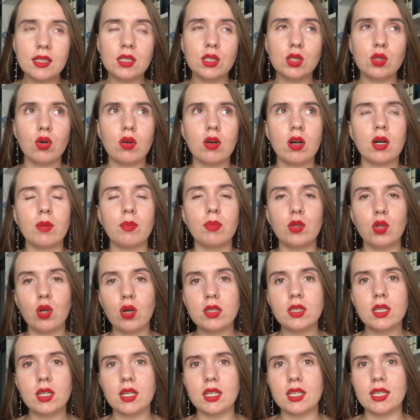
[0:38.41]
но как
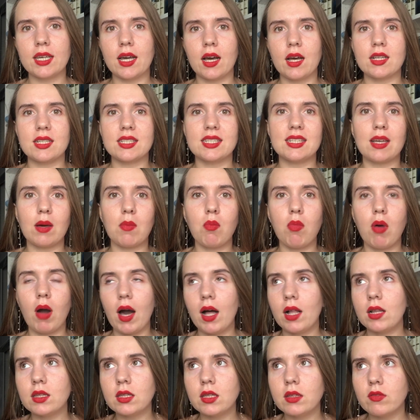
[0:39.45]
блогер я
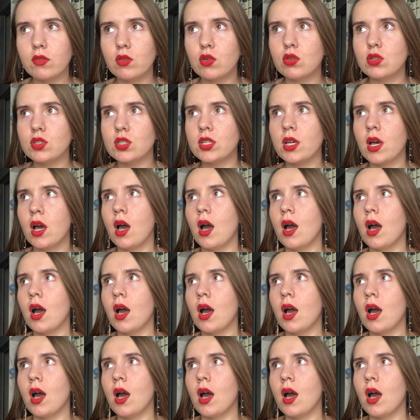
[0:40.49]
забалтываюсь,